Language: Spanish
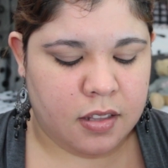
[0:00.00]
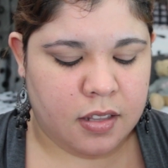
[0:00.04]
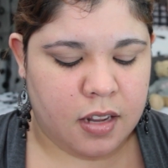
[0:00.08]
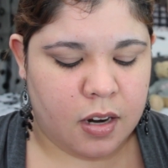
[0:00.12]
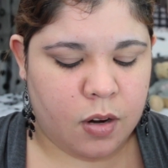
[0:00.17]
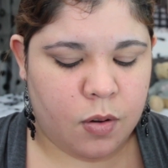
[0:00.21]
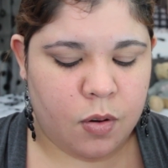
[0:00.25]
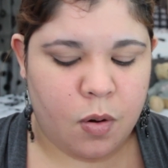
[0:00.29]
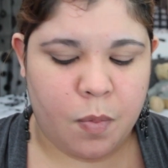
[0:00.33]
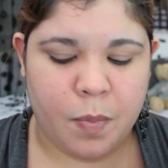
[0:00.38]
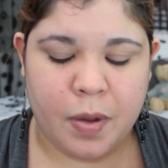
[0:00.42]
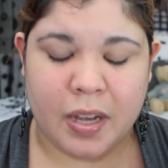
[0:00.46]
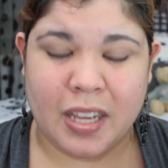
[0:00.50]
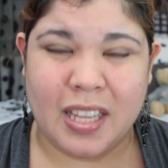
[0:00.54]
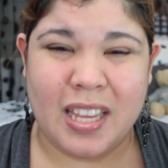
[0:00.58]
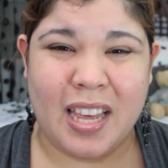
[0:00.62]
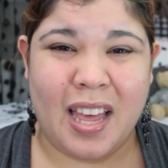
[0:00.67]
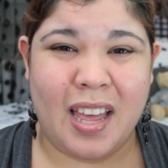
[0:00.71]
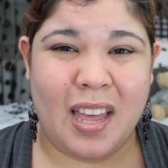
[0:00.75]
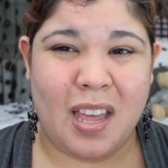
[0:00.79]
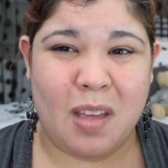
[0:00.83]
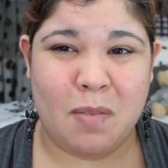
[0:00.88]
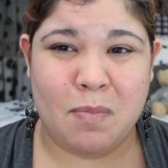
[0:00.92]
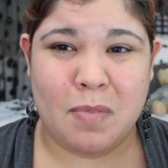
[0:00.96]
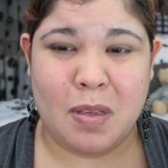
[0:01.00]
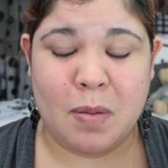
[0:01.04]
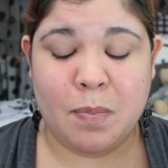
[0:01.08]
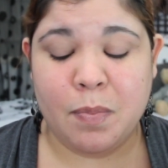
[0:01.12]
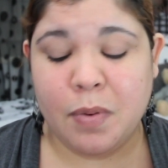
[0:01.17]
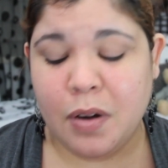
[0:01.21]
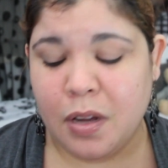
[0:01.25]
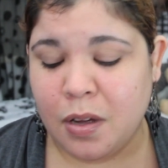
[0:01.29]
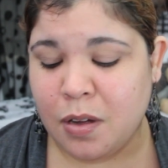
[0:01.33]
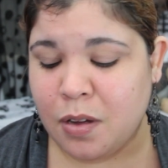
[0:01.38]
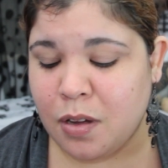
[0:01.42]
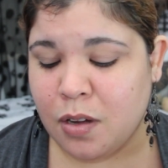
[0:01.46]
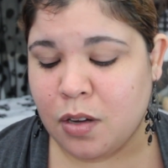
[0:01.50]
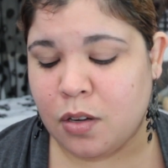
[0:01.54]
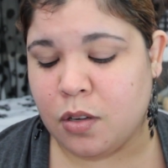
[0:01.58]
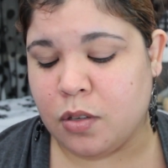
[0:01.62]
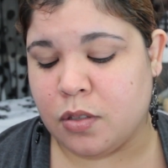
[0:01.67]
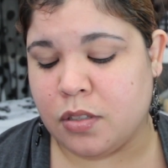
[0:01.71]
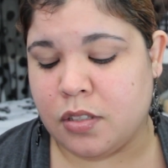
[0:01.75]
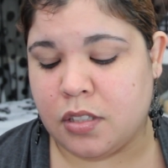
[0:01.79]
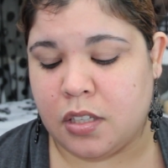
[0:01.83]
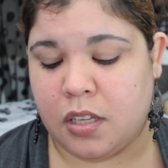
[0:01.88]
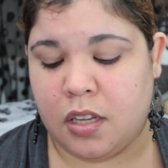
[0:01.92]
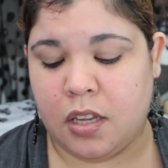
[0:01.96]
de algunos maquillajes en mi
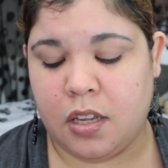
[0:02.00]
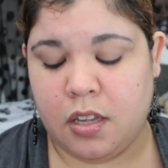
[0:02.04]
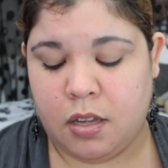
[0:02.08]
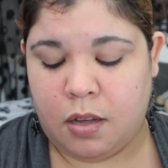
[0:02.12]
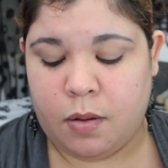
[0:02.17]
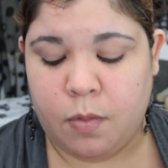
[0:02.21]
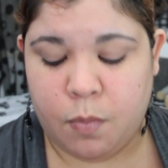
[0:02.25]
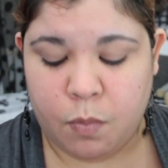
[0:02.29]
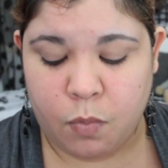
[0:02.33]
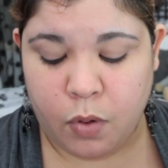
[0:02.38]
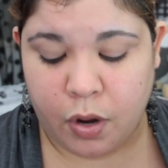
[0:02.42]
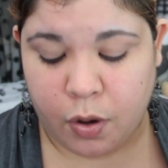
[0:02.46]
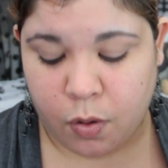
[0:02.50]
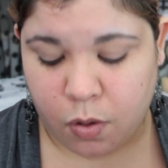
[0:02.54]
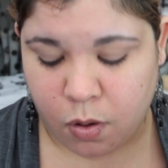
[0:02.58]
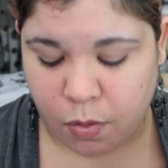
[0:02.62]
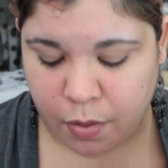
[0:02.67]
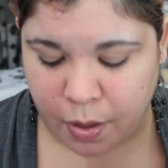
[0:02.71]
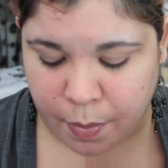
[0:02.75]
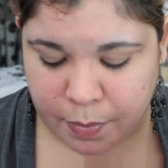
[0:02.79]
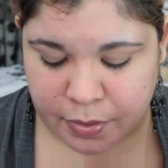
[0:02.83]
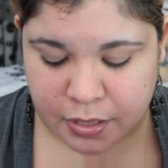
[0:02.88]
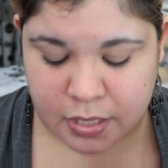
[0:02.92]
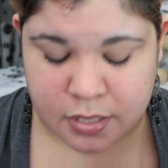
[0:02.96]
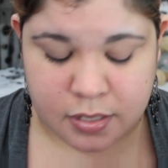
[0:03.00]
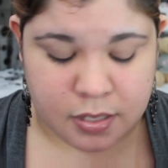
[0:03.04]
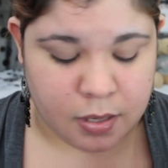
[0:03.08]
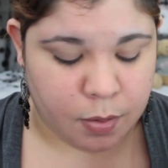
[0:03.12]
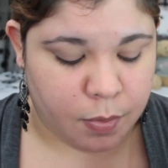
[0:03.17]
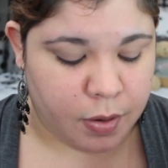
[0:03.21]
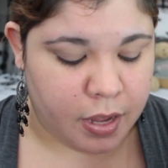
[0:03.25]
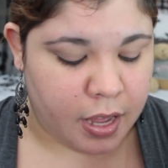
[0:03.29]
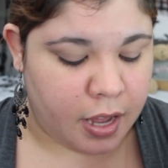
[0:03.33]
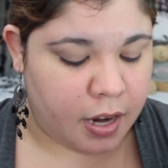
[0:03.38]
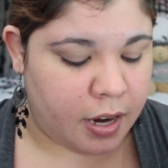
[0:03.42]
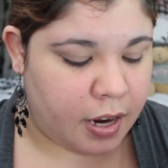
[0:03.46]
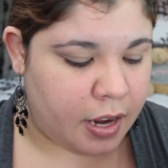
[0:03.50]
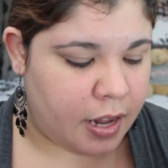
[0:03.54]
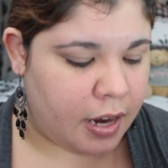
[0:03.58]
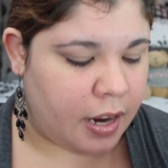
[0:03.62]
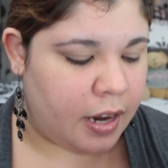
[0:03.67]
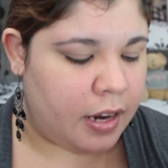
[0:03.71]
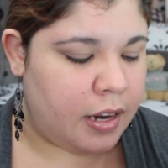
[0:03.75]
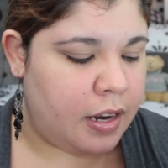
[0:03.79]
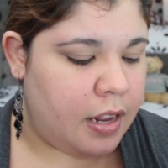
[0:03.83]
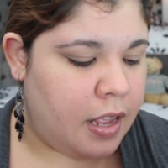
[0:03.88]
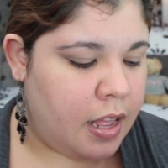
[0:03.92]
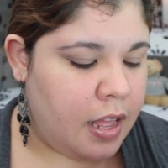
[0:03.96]
blog o si, bueno, obviamente sí voy a
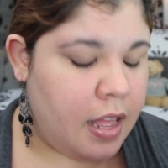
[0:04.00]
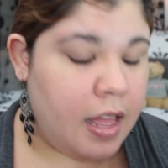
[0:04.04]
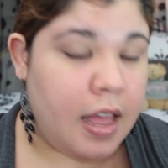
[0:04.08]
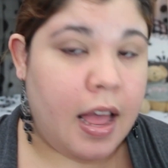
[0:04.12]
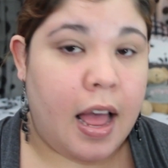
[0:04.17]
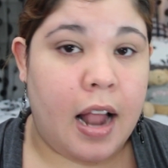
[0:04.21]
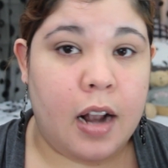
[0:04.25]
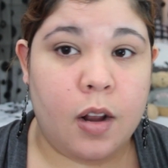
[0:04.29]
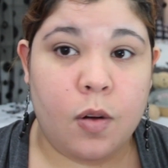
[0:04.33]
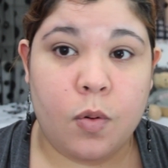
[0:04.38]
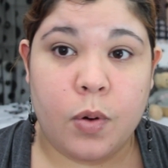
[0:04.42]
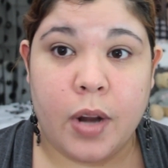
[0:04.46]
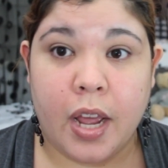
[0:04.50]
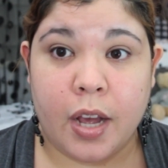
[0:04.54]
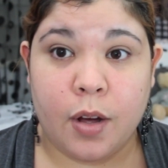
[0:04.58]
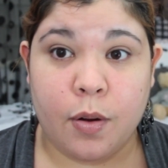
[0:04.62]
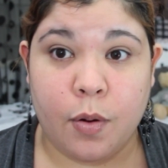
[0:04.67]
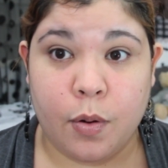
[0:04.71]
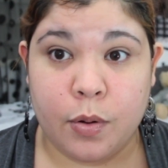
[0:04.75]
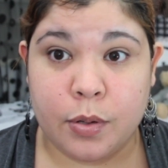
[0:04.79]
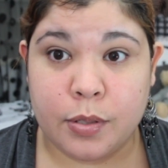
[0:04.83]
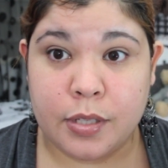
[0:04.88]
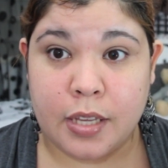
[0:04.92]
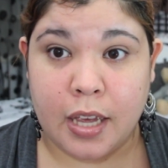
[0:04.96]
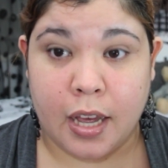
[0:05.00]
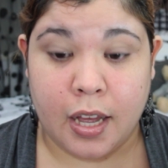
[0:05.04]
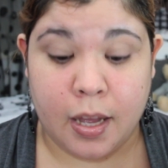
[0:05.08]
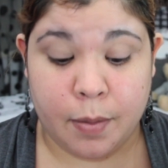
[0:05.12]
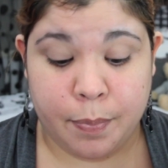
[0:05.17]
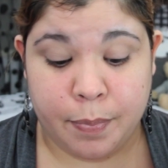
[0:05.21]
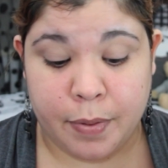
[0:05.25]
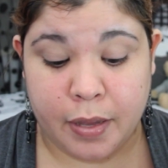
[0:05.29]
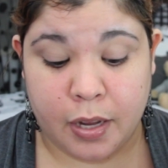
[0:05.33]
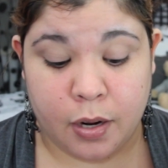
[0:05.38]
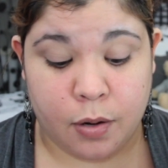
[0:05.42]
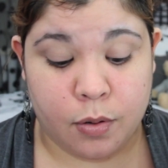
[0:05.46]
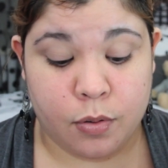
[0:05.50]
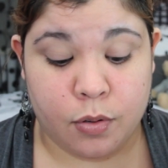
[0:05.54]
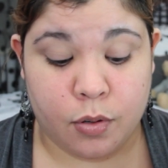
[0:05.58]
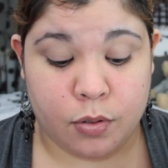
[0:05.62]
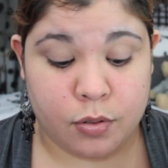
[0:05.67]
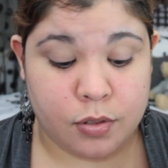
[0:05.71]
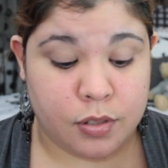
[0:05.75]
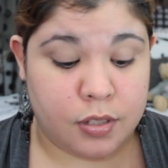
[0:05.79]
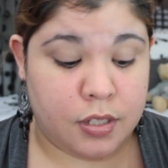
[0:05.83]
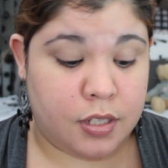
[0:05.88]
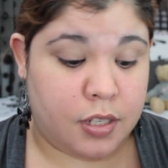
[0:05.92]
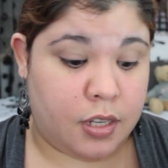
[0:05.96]
regalar algunas cosas, pero
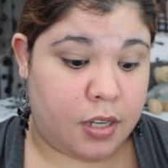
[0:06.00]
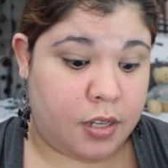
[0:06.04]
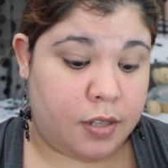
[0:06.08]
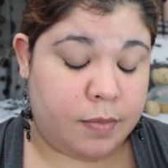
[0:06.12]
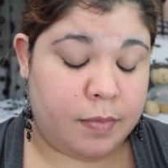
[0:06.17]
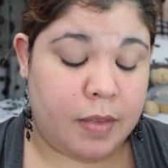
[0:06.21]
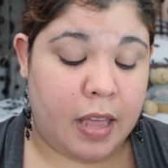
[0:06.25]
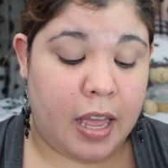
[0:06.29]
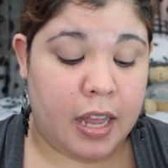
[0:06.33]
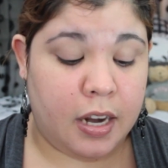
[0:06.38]
no sé.